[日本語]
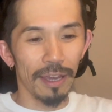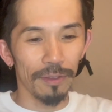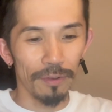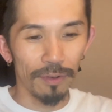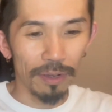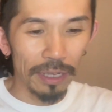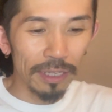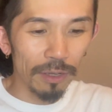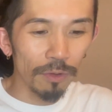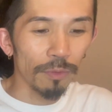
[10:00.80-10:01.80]
あの楓
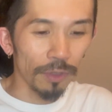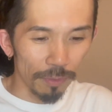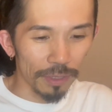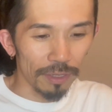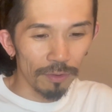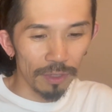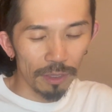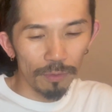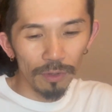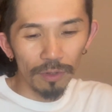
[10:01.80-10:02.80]
さん本人も言ってます自分